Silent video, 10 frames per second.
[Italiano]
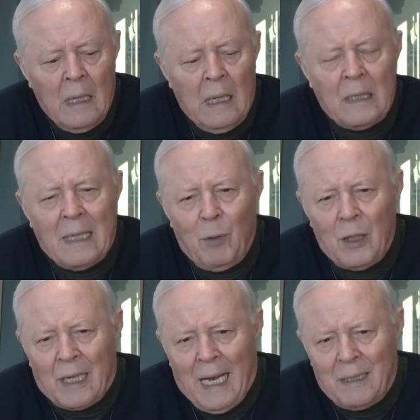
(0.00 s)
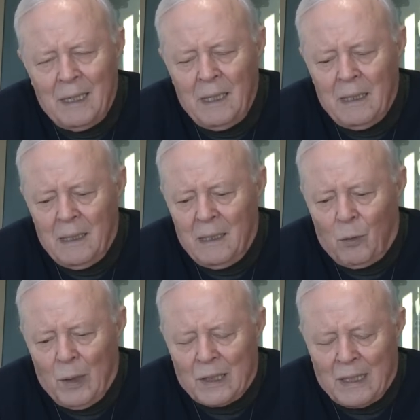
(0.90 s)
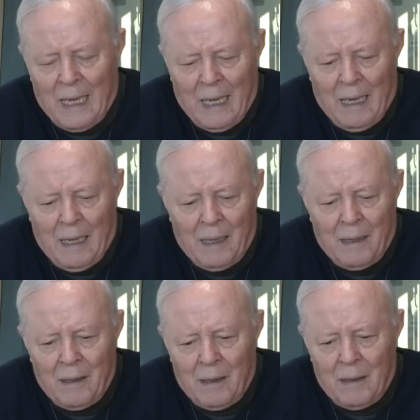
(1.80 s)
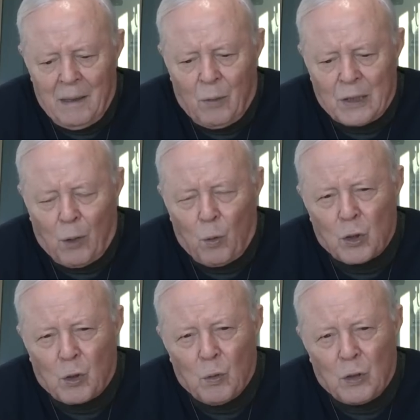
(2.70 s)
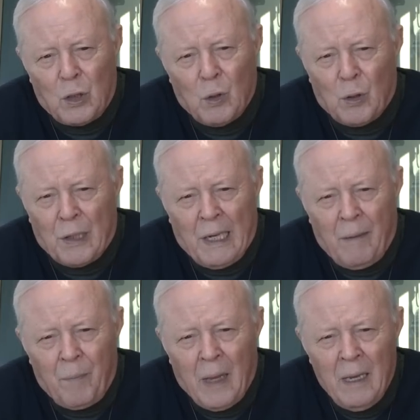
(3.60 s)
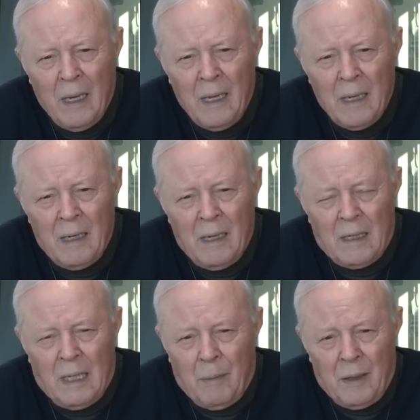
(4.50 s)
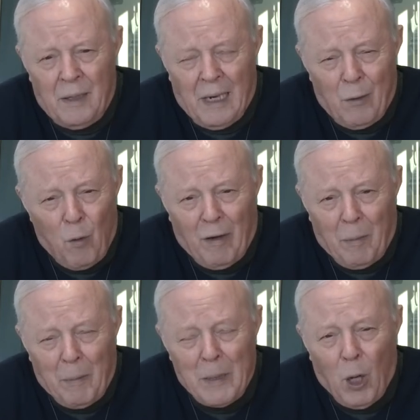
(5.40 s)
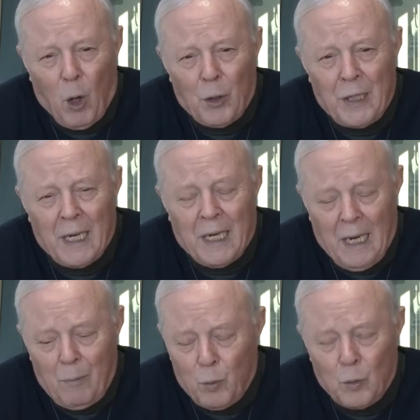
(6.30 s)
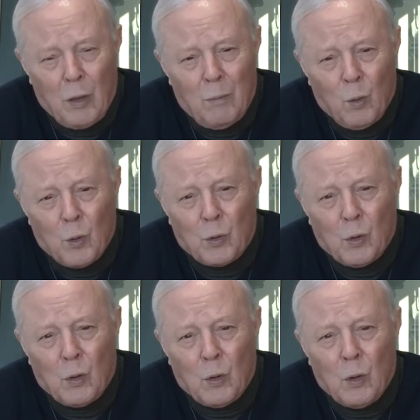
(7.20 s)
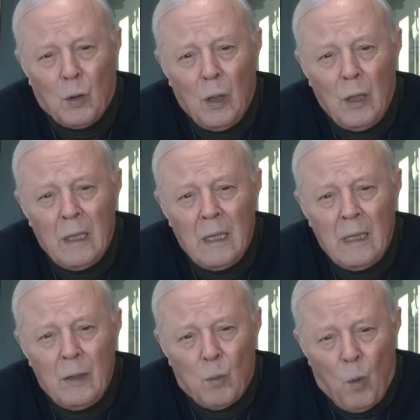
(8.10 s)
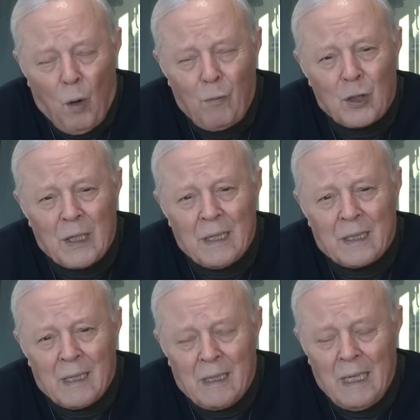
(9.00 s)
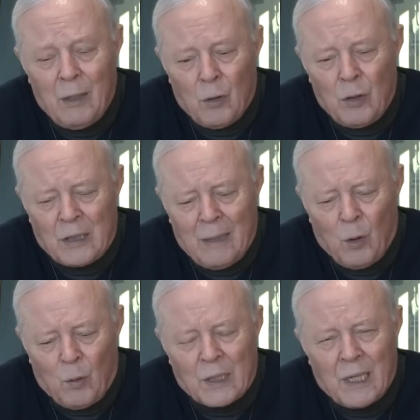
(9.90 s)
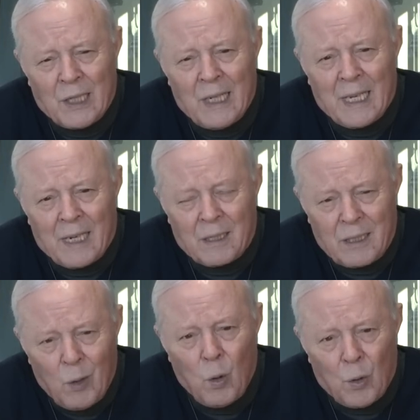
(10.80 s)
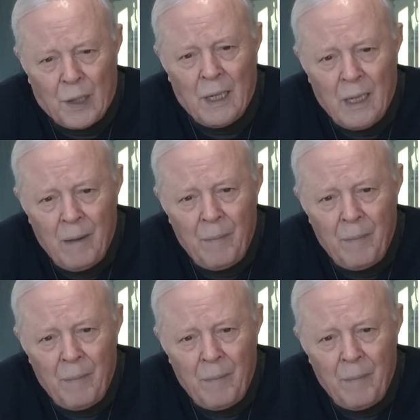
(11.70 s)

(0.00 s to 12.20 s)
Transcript: e siamo entrati in questa, in questa costruzione eh, di, della nuova Babilonia che è appunto il mondo nuovo senza Dio, noi siamo questa generazione,